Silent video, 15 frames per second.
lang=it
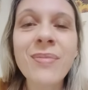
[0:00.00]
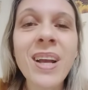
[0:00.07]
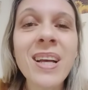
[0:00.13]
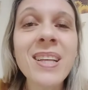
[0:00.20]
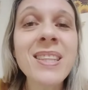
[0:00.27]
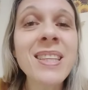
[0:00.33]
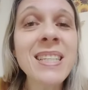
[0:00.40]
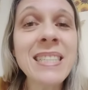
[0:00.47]

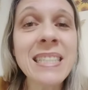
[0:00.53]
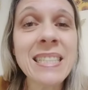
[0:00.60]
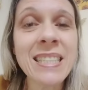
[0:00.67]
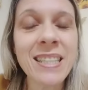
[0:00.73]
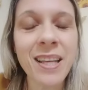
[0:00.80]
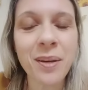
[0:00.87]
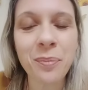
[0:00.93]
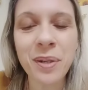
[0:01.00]
Te
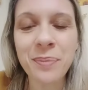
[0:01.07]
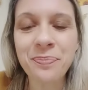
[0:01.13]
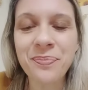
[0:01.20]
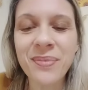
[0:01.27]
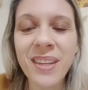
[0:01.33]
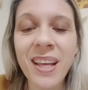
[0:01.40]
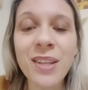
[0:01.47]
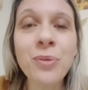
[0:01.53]
sistema,
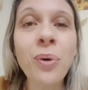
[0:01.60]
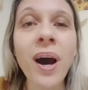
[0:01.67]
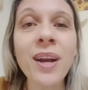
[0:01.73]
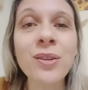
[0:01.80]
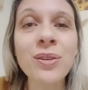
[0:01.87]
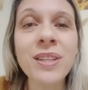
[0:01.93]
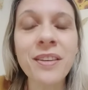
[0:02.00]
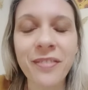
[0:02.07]

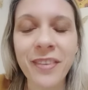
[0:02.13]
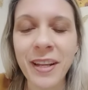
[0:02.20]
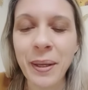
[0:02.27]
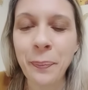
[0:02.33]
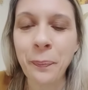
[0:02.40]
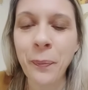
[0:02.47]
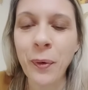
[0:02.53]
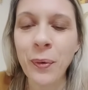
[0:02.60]
Edoardo De
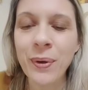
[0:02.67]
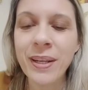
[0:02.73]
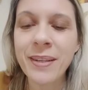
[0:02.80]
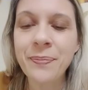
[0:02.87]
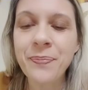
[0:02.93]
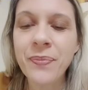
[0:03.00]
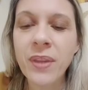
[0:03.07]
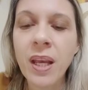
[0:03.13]
Filippo
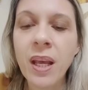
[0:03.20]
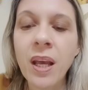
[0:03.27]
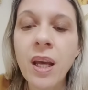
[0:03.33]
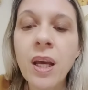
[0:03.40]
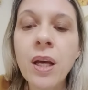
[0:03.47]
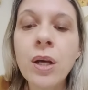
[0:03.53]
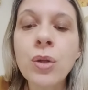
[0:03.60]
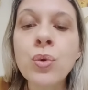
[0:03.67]

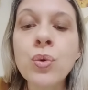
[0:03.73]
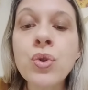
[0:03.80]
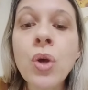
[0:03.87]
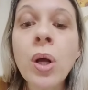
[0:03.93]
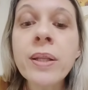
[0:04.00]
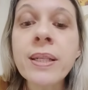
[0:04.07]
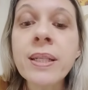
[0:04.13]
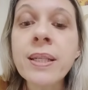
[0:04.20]
non
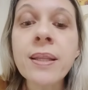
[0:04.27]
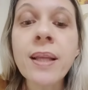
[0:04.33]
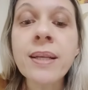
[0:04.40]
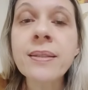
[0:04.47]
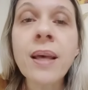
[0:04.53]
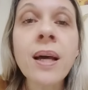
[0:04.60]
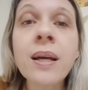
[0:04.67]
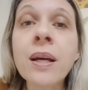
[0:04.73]
solder in da
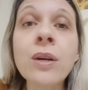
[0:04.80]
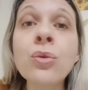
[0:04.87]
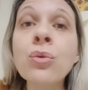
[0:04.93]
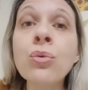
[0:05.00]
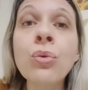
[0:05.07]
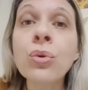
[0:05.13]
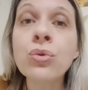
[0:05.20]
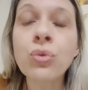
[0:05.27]
sac non
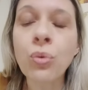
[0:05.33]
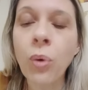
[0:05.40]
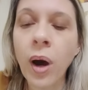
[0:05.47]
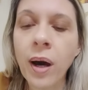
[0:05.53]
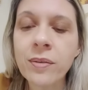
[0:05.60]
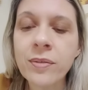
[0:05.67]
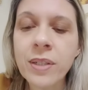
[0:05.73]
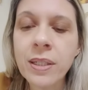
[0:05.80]
no
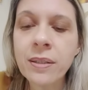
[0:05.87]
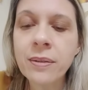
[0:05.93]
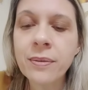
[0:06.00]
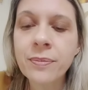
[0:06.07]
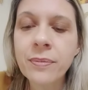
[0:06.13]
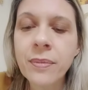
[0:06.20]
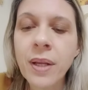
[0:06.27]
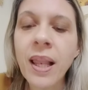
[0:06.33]
truav.
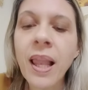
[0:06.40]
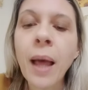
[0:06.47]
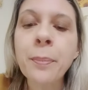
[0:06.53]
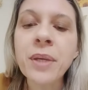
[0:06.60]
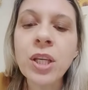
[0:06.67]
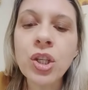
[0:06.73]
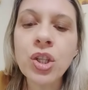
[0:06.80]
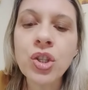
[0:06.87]

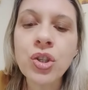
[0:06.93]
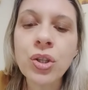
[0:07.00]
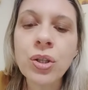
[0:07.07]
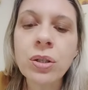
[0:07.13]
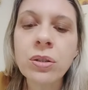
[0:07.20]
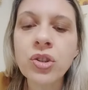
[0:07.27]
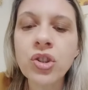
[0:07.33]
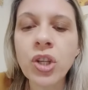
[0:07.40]

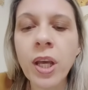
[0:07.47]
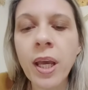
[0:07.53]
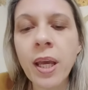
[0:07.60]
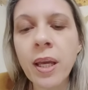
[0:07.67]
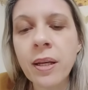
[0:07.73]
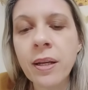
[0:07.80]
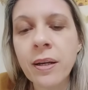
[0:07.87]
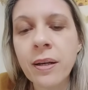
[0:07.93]
L'amice,
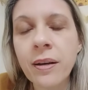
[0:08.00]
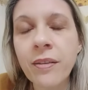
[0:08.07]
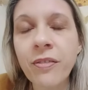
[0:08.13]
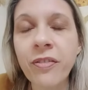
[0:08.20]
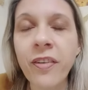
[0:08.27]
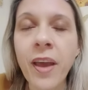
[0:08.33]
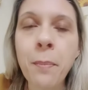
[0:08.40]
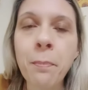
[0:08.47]
cena,
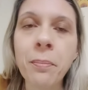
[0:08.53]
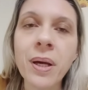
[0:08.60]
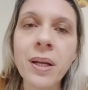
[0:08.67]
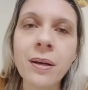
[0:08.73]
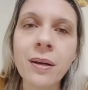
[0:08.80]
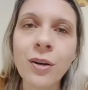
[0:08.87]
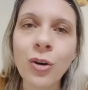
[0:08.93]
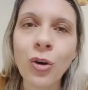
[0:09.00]

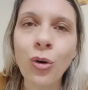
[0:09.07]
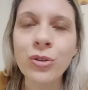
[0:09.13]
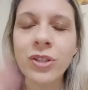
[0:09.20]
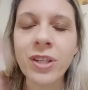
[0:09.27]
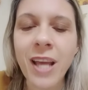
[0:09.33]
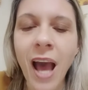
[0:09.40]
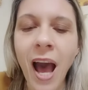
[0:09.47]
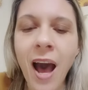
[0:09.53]
femmina, o
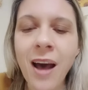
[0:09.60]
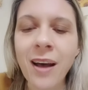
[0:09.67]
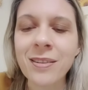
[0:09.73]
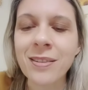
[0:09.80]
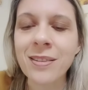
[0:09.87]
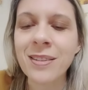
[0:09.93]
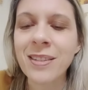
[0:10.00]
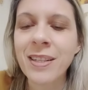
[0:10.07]

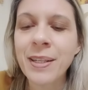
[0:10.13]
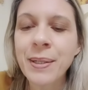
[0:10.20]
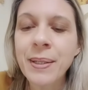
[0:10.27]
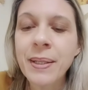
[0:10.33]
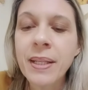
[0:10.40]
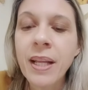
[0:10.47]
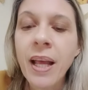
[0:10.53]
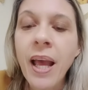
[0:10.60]
triate.
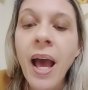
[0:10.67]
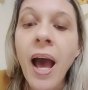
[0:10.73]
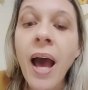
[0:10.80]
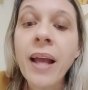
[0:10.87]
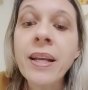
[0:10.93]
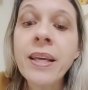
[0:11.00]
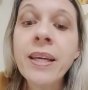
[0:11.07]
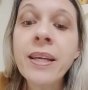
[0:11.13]

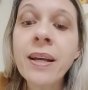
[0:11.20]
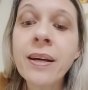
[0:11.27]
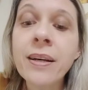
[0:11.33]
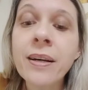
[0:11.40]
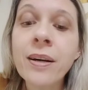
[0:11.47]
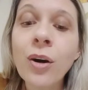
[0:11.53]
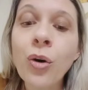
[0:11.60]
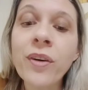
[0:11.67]

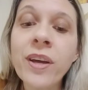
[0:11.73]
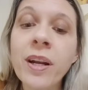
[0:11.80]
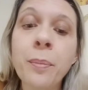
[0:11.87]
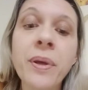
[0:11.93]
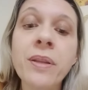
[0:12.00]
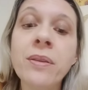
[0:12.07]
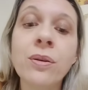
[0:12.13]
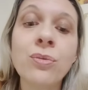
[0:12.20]
All'era o
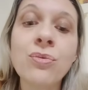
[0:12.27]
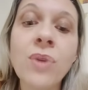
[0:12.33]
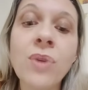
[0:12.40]
veramente non la